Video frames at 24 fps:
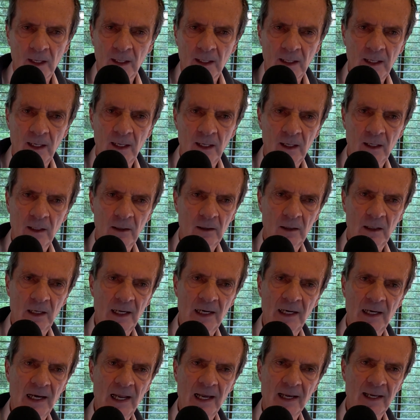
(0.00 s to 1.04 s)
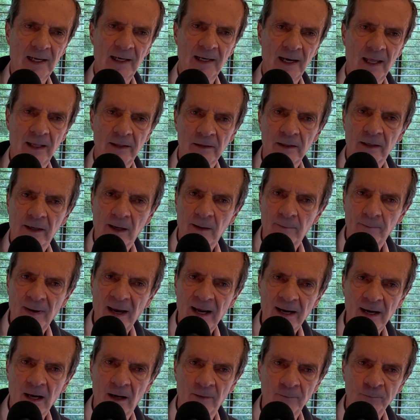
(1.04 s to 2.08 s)
que en la que nadie
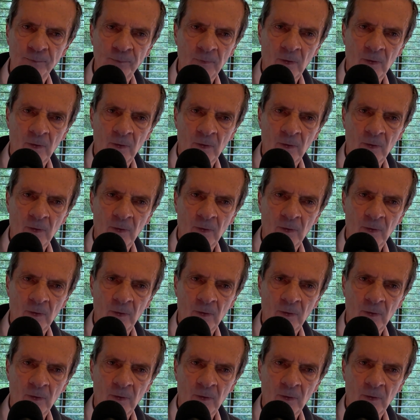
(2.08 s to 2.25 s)
repara.